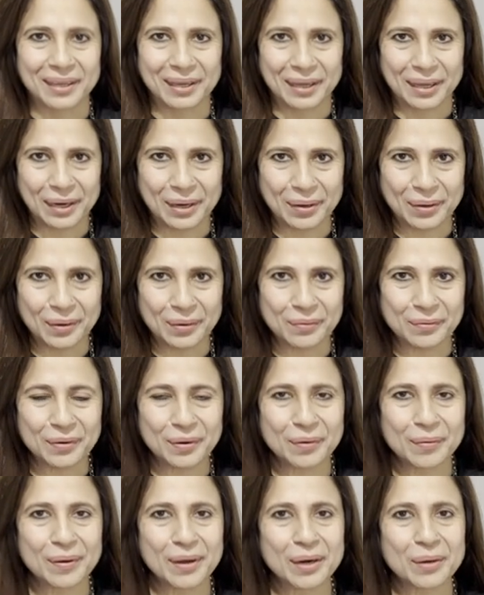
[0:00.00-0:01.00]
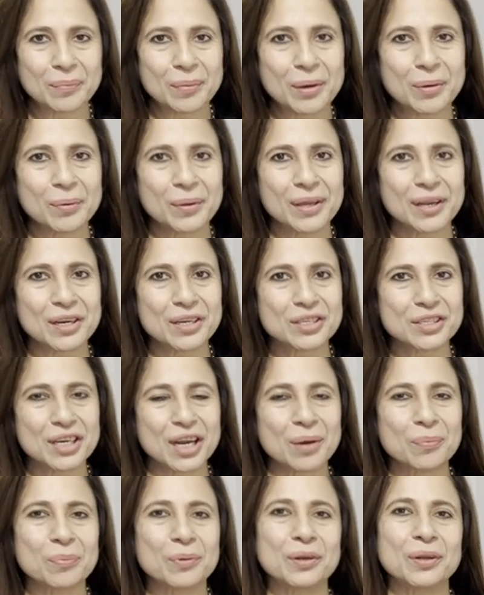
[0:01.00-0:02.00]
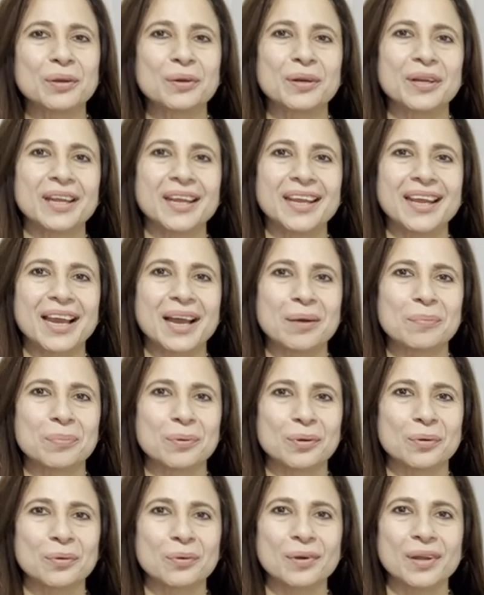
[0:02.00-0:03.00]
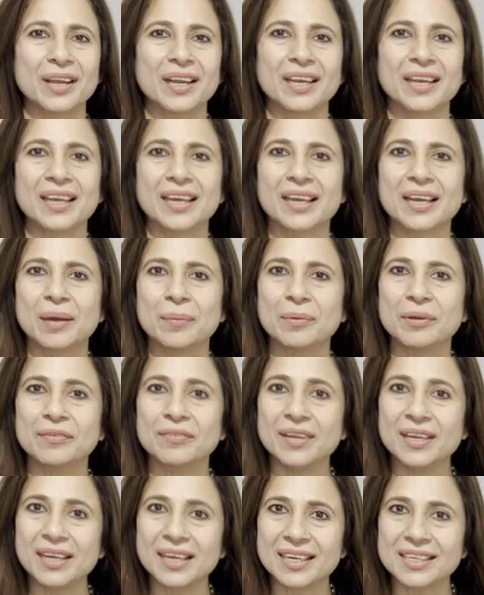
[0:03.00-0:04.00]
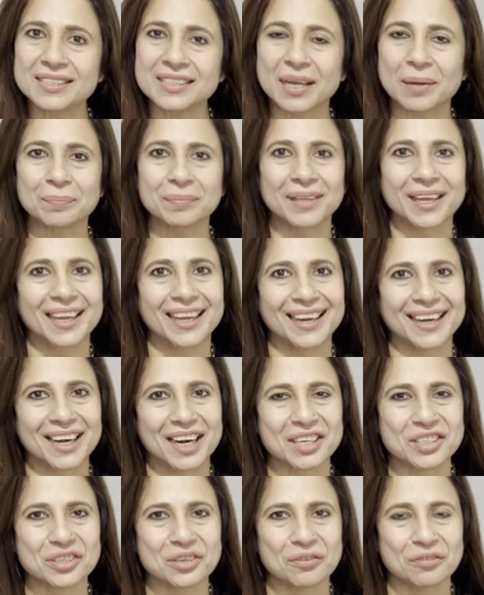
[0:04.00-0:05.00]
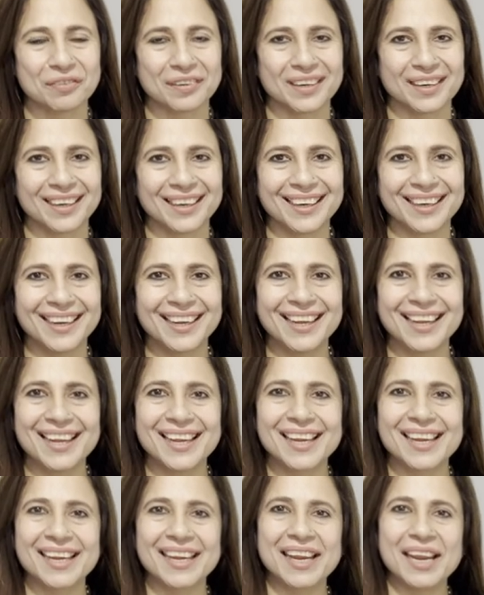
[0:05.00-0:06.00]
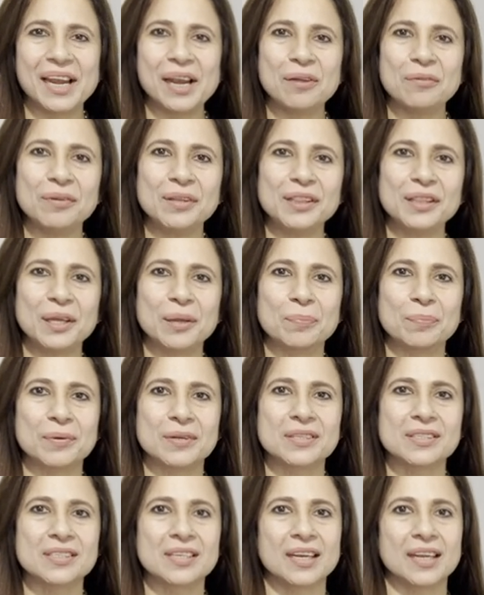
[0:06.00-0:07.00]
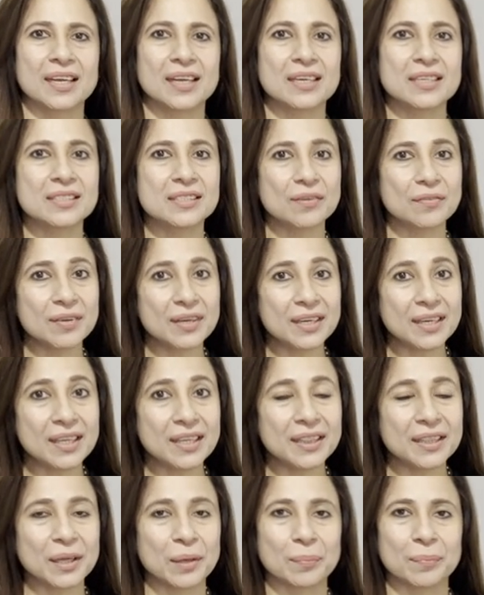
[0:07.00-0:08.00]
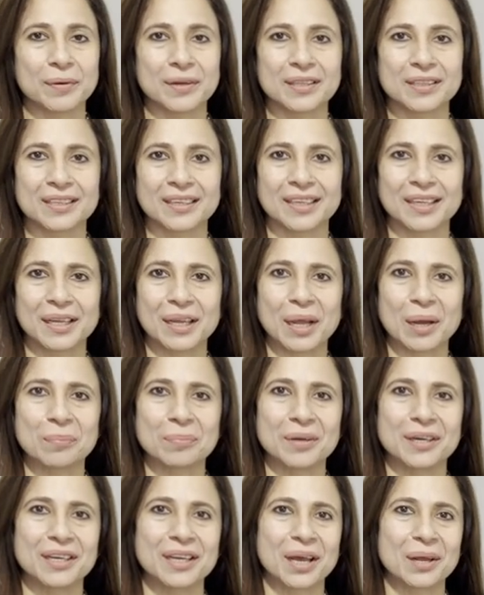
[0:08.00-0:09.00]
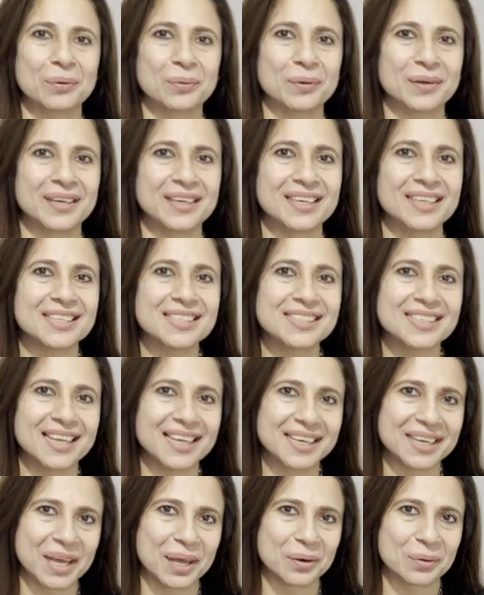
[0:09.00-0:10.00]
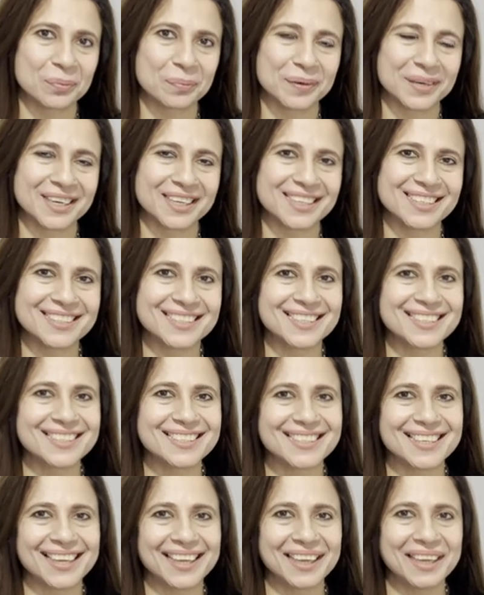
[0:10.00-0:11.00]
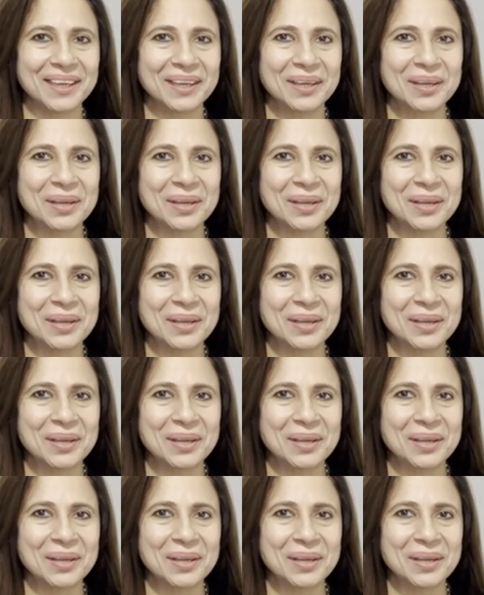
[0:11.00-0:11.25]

हेलो एवरीवन मैं हूं किरण शाहपुरी और ये है आप लोगों के लिए कमिंग वीक का साप्ताहिक राशिफल ये इलेवेंथ अप्रैल से लेकर सेवनटीन अप्रैल तक की आपकी टारो रीडिंग्स हैं टारो प्रडिक्शंस हैं